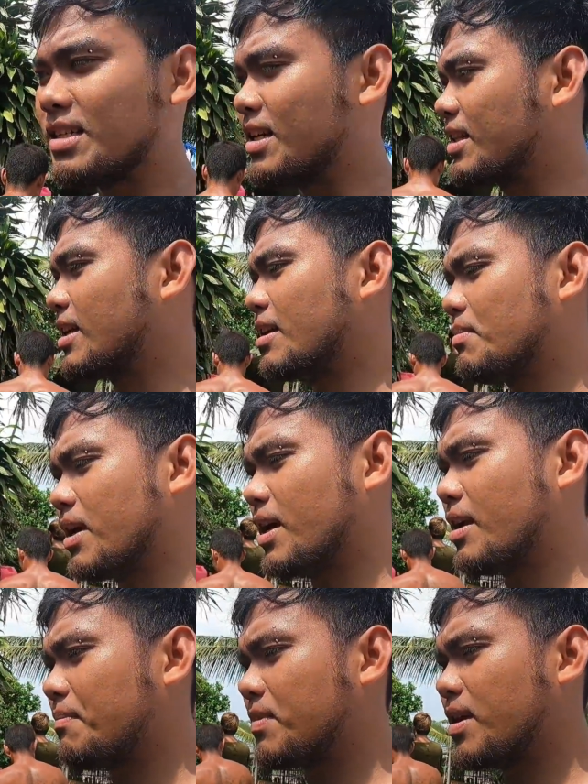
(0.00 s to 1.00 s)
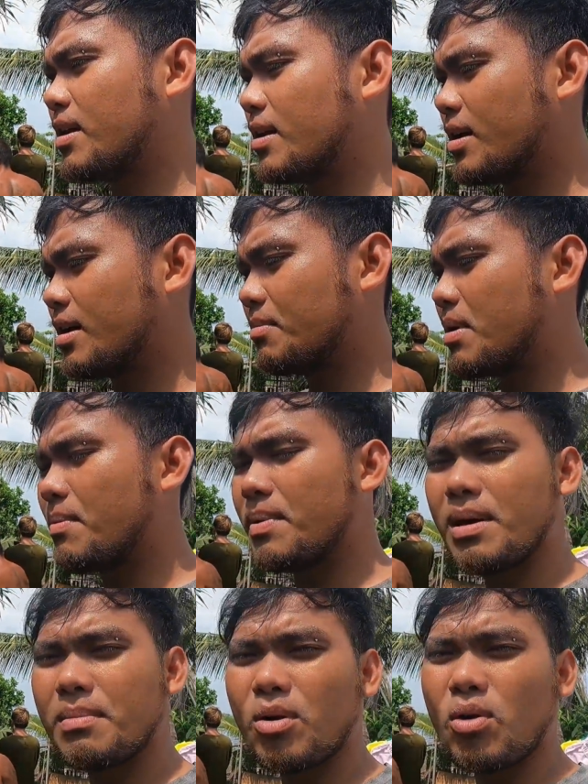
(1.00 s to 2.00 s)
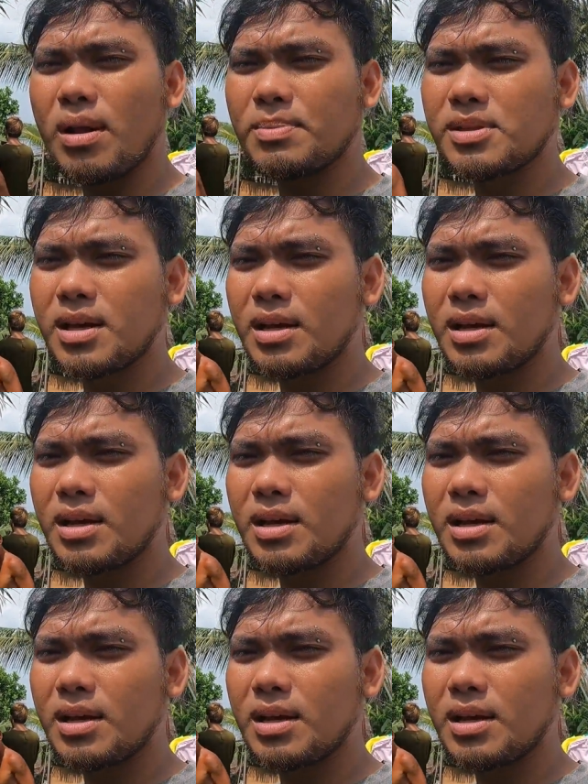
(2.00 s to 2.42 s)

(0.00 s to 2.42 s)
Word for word: At uh, mahirap nang uh, mamaya mag-collapse